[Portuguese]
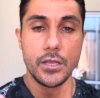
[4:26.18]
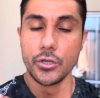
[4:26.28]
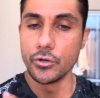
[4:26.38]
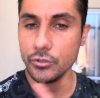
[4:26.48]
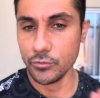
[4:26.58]

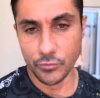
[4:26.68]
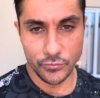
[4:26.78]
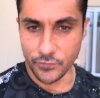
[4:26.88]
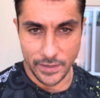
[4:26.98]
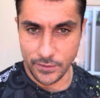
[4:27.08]
Todo mundo
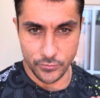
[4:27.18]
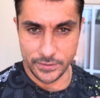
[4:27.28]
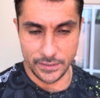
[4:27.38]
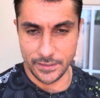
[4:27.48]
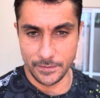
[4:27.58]
vai
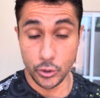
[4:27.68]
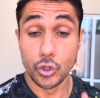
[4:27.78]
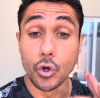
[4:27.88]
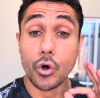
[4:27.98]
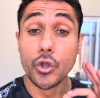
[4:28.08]
conseguir.
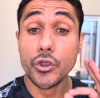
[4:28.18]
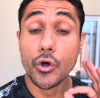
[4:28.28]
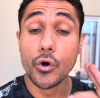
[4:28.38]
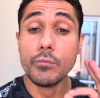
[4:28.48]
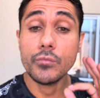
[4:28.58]

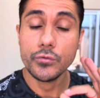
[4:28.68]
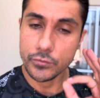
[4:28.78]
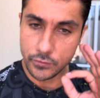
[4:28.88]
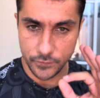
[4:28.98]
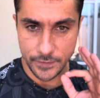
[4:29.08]
Todo
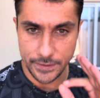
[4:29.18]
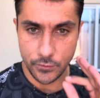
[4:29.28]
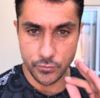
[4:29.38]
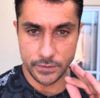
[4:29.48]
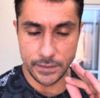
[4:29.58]
mundo vai
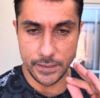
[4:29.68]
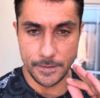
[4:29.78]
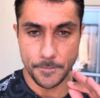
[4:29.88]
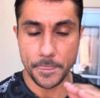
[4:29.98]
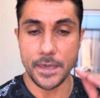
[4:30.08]
conseguir.
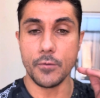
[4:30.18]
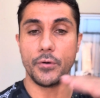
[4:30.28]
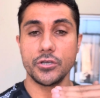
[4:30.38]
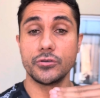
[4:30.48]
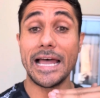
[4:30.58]
Eu
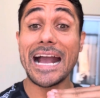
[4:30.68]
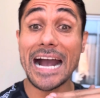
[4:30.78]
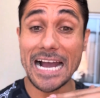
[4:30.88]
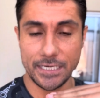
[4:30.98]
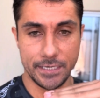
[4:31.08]
posso na
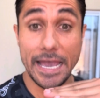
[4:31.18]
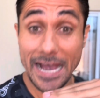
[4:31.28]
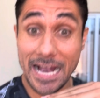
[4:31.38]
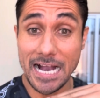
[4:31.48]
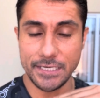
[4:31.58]
caixa, é a
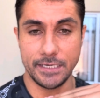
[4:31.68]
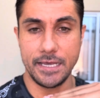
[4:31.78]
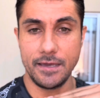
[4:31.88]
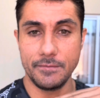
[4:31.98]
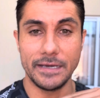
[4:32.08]
caixa,
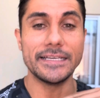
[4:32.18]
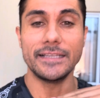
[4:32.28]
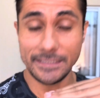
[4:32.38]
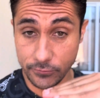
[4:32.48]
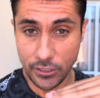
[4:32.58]
né? Mas ainda
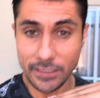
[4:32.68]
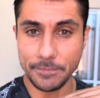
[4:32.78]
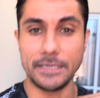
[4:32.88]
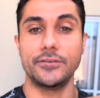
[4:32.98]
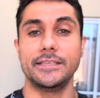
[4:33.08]
assim eu tenho
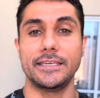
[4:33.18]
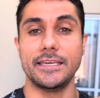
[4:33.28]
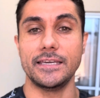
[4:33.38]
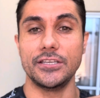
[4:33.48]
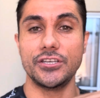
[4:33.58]
adaptações
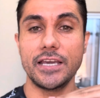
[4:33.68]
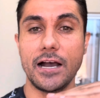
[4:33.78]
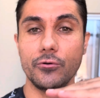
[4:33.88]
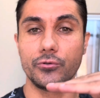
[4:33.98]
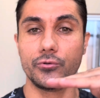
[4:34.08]
aqui de
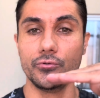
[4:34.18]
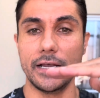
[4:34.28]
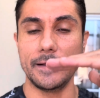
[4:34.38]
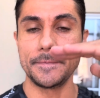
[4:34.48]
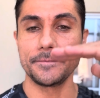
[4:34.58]

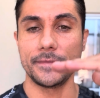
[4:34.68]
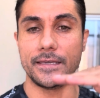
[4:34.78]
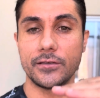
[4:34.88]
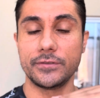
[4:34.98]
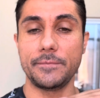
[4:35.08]
altura,
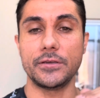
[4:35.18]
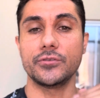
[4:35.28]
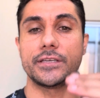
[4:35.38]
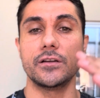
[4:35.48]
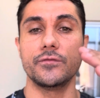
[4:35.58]
então tem pessoas
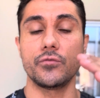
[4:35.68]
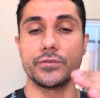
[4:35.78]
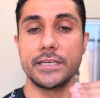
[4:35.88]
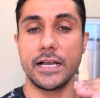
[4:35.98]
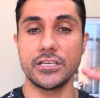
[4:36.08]
que não vão
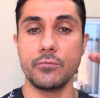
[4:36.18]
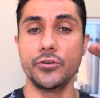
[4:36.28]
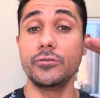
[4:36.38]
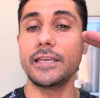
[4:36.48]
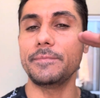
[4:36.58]
conseguir agachar
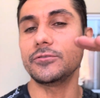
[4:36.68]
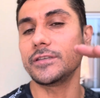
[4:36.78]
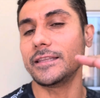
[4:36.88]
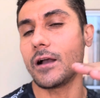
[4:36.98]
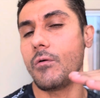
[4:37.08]
muito e tem pessoas que
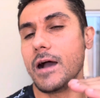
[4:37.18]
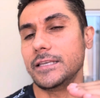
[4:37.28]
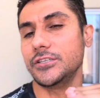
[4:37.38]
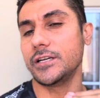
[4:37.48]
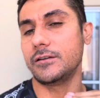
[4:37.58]
estão tá quase
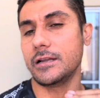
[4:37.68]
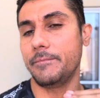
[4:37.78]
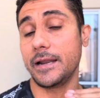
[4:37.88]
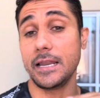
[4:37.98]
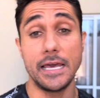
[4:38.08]
chegando na
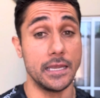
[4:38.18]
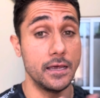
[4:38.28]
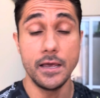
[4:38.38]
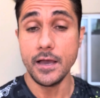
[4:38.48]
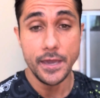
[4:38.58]
paralela.
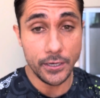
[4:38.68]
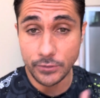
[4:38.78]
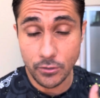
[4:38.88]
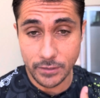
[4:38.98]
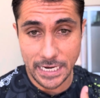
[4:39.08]
Eu
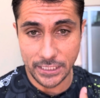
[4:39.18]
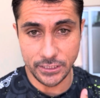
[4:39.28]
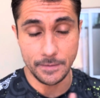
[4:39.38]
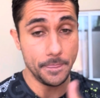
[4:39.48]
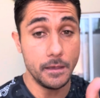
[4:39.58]
tenho
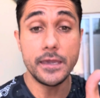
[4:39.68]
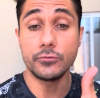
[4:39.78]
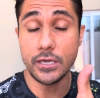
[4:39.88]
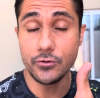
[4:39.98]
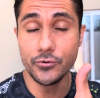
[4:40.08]
caixa, eu
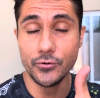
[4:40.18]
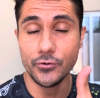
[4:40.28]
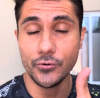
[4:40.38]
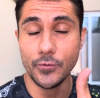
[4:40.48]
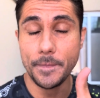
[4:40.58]

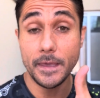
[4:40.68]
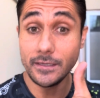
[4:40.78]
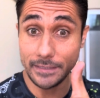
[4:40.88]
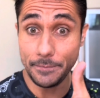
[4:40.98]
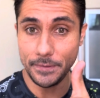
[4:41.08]
tenho
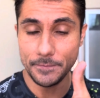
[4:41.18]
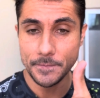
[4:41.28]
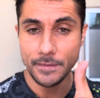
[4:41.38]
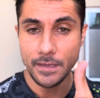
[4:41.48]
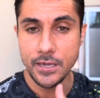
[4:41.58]
step,
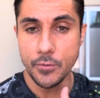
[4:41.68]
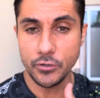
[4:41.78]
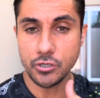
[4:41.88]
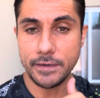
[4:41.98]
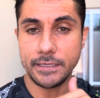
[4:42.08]
eu
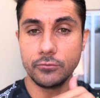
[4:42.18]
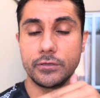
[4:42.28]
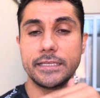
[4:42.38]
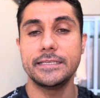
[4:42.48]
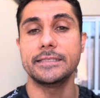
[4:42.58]
posso aumentar a altura
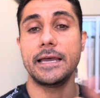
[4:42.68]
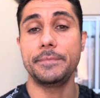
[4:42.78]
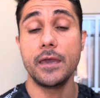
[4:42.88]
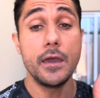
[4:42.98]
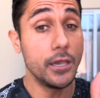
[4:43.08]
desse step.
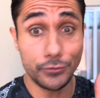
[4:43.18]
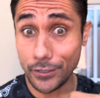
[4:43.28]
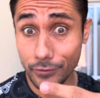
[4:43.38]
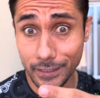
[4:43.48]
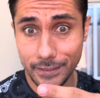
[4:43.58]
Eu
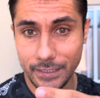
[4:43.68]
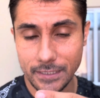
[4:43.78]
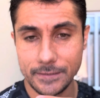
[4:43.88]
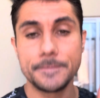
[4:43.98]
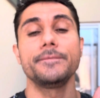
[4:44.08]
tenho
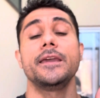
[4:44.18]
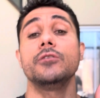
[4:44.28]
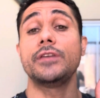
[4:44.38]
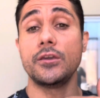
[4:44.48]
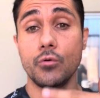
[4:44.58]
anilhas, eu
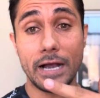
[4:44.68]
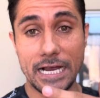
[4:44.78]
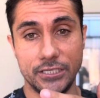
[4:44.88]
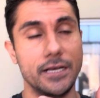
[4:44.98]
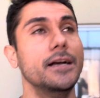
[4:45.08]
tenho
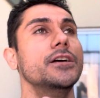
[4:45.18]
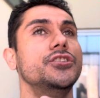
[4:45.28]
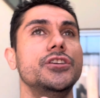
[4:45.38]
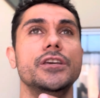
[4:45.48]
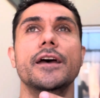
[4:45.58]
caixa
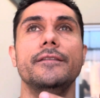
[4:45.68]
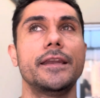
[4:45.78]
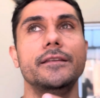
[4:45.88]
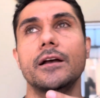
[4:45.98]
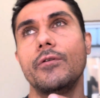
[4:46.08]
de
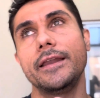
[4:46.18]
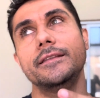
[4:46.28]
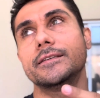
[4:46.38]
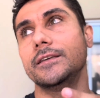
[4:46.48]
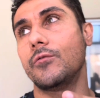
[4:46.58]
30, 40,
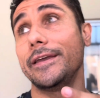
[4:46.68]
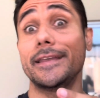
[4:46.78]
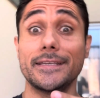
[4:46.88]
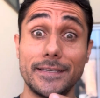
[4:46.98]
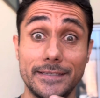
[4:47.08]
50,
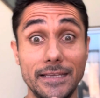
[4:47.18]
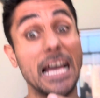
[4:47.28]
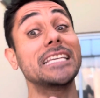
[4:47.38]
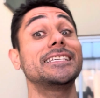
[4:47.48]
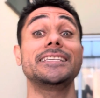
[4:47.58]
60,
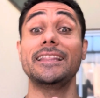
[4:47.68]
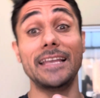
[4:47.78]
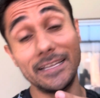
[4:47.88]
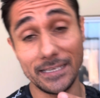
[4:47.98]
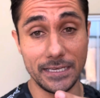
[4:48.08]

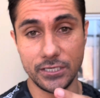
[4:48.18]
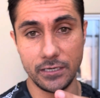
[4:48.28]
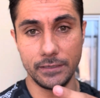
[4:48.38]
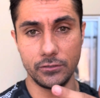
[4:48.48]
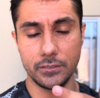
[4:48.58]
70
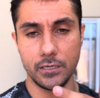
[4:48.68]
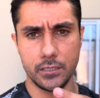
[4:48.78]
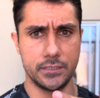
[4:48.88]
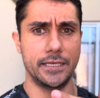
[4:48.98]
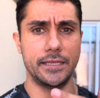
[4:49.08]
centímetros.
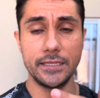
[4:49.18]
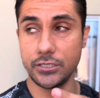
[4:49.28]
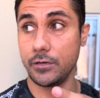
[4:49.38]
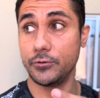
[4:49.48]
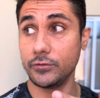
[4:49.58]
70
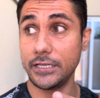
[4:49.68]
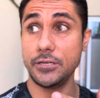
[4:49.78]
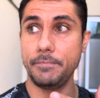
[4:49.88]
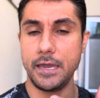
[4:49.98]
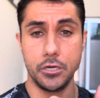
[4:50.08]
centímetros, a pessoa está de
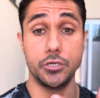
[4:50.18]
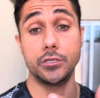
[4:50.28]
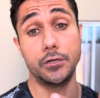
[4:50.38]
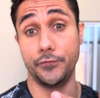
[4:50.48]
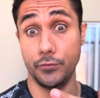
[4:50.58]
pé, se
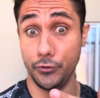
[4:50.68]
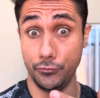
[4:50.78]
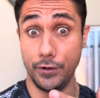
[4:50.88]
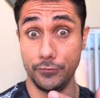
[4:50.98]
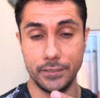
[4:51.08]
ela for muito
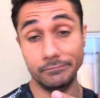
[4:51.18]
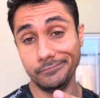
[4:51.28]
alta.